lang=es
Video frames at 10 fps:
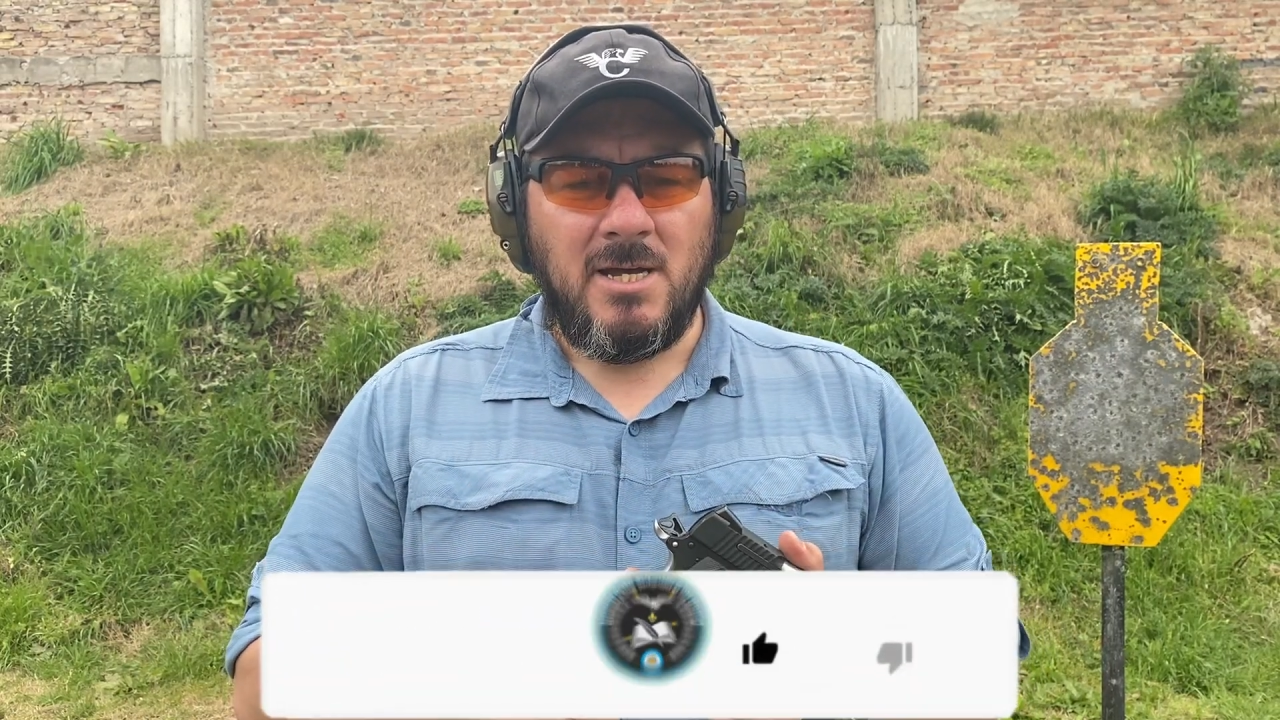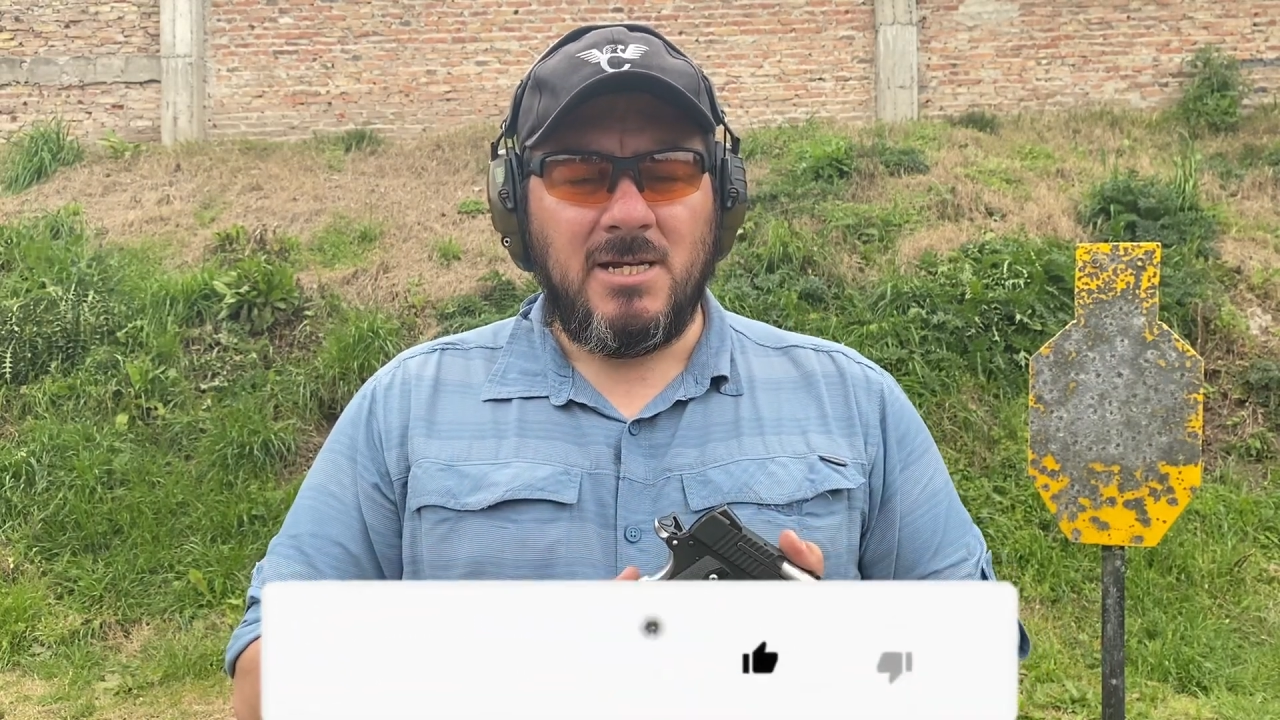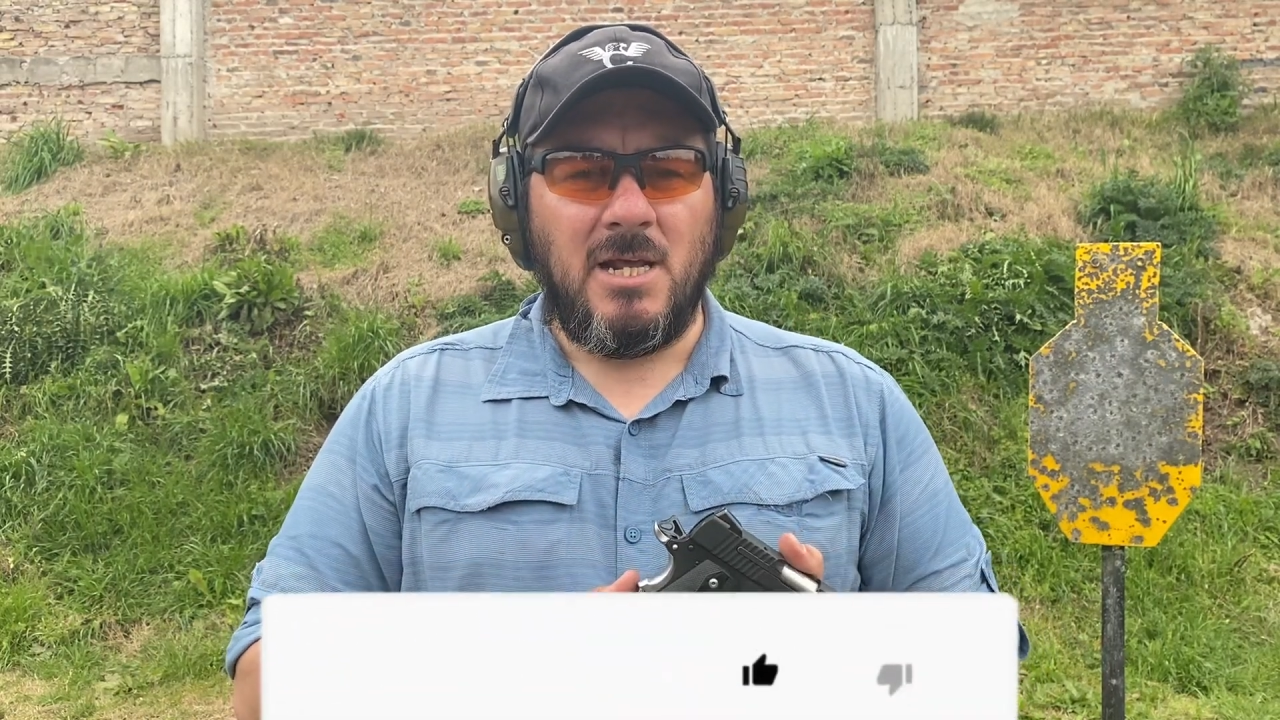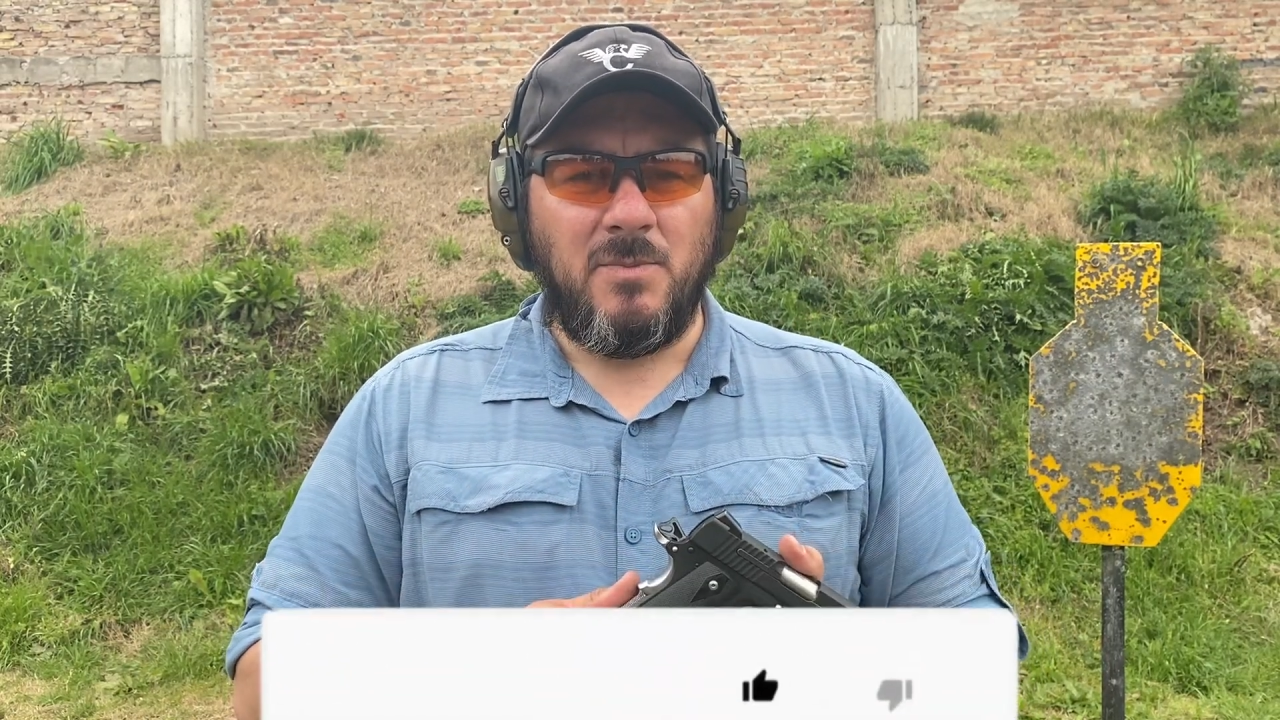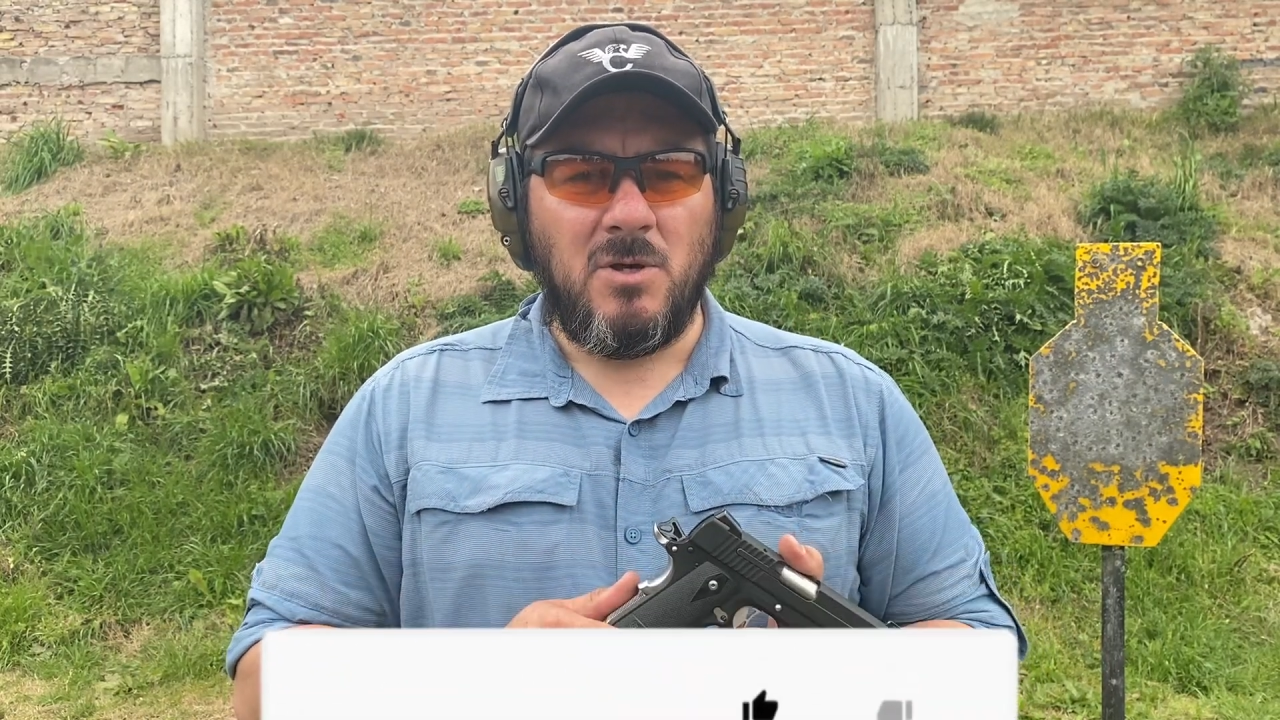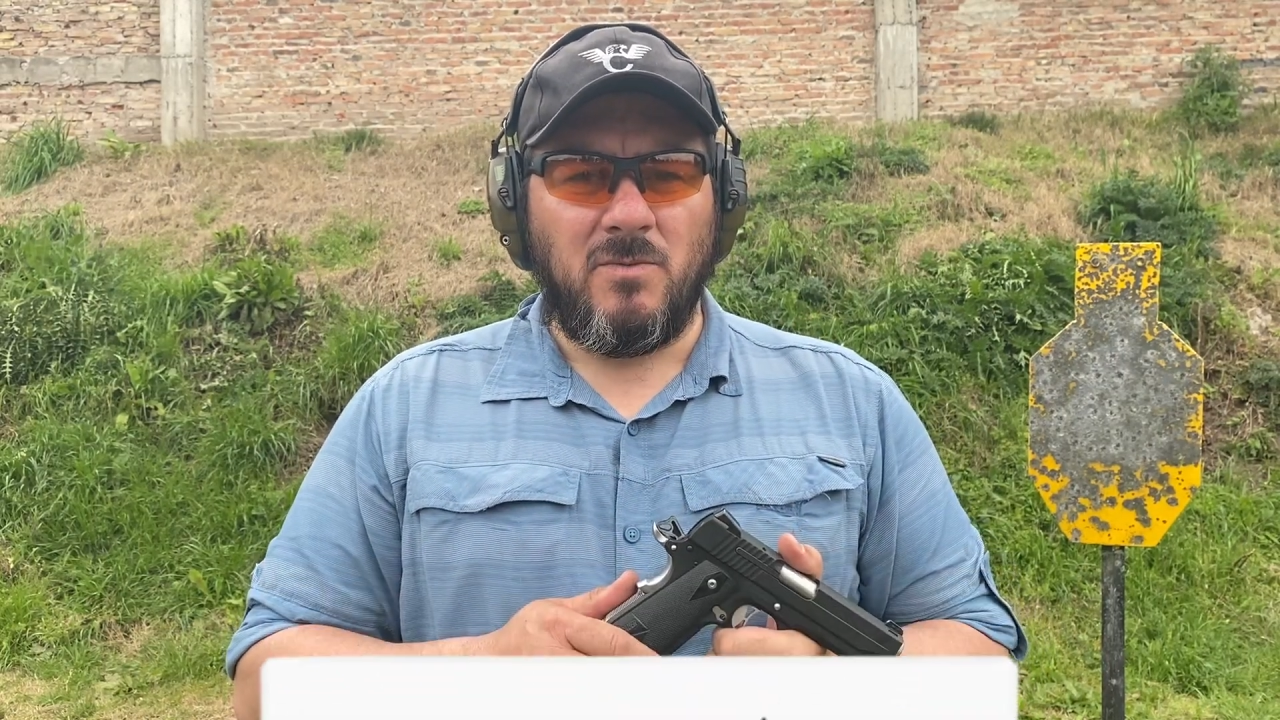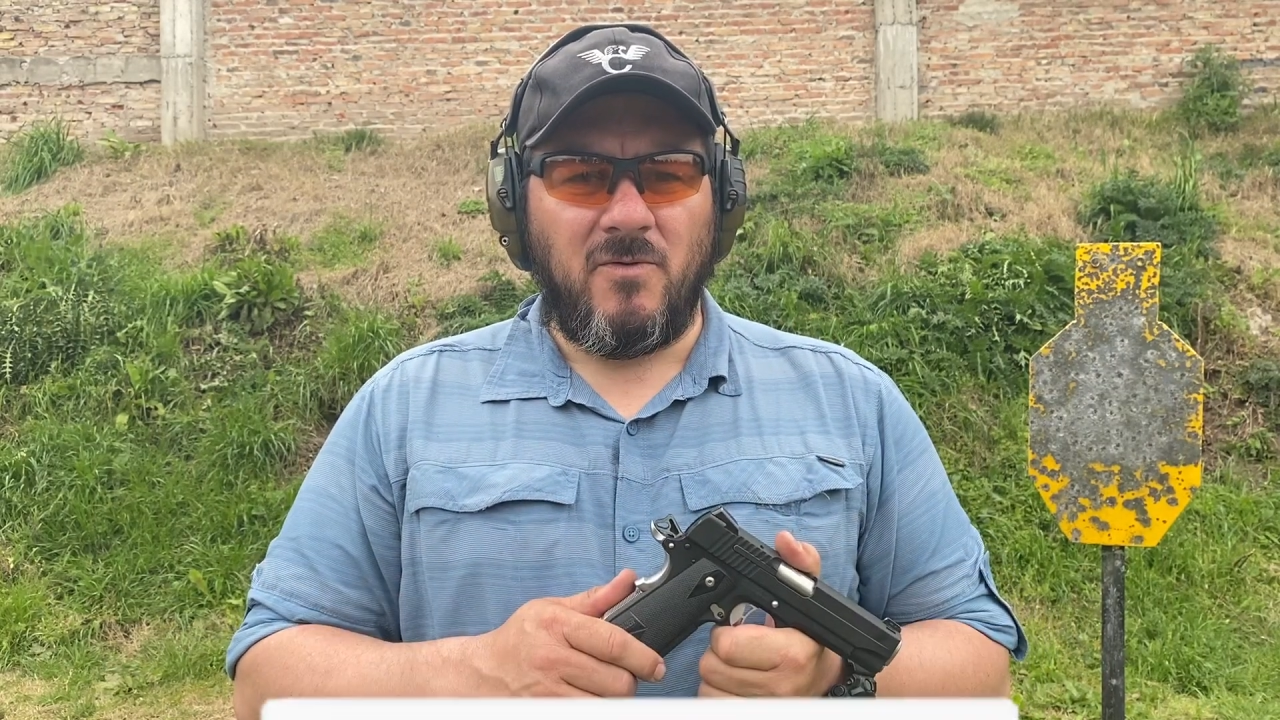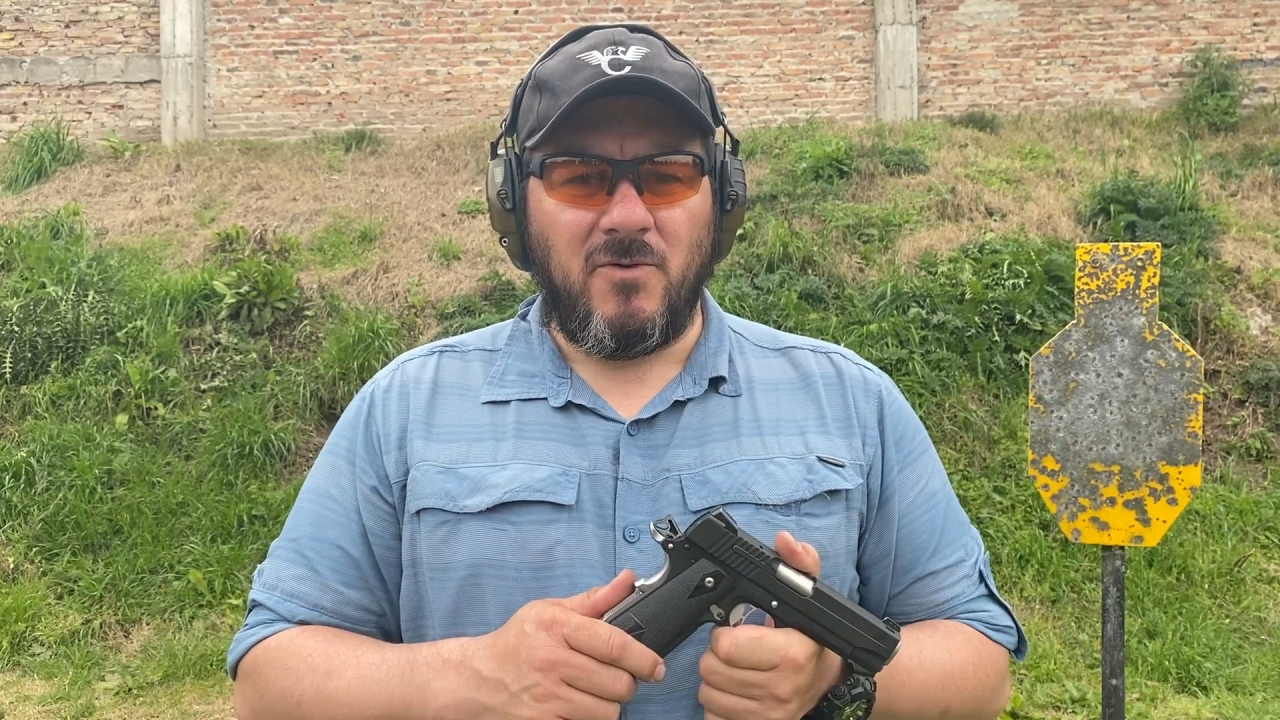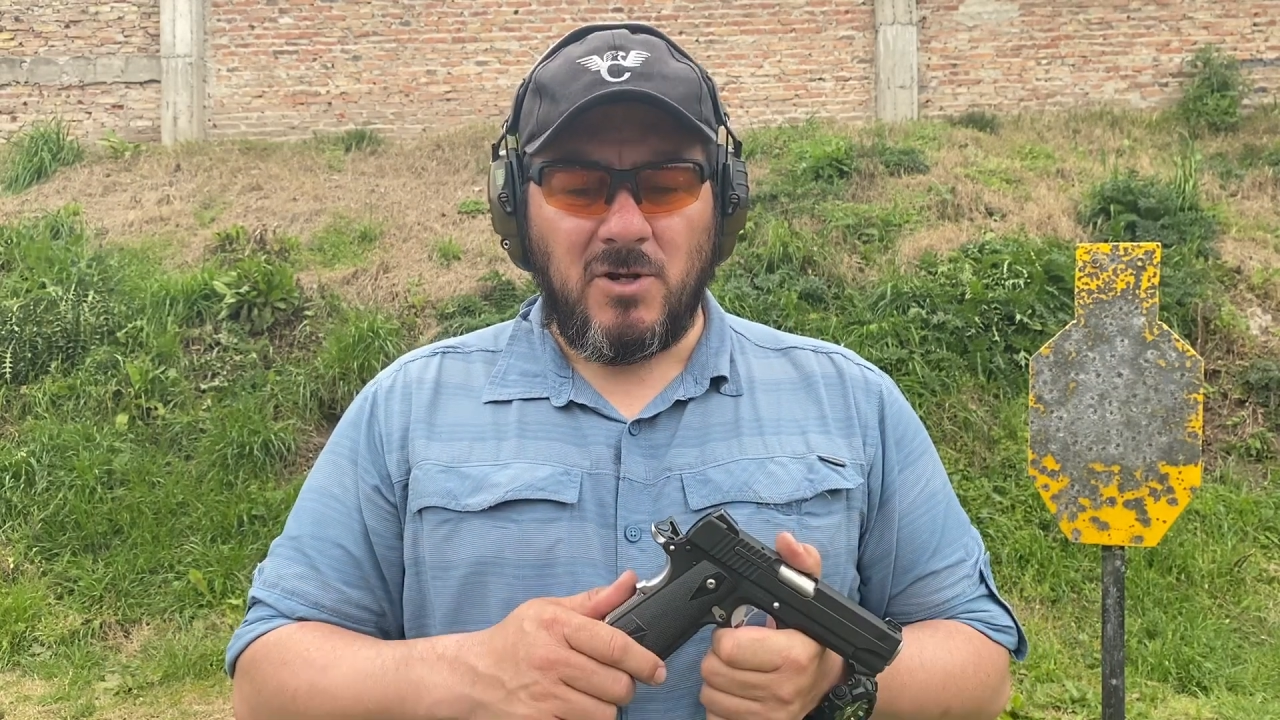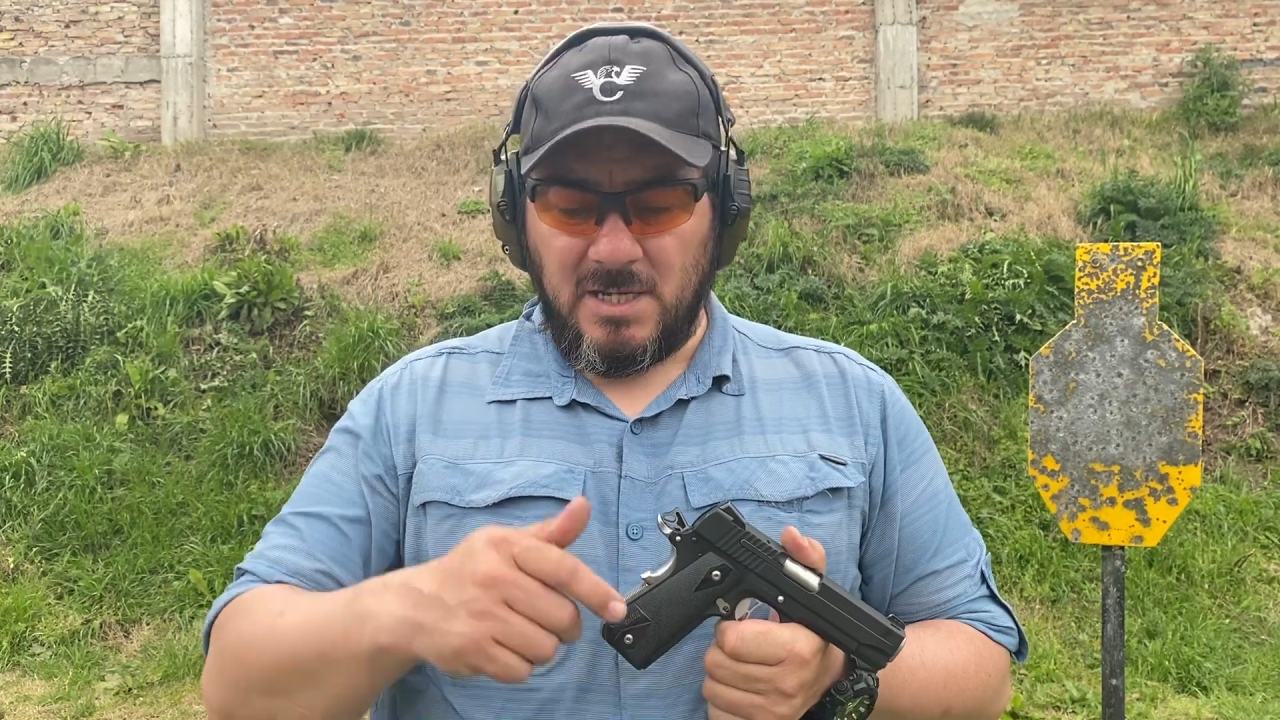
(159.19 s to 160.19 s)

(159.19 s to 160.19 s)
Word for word: y les pido por favor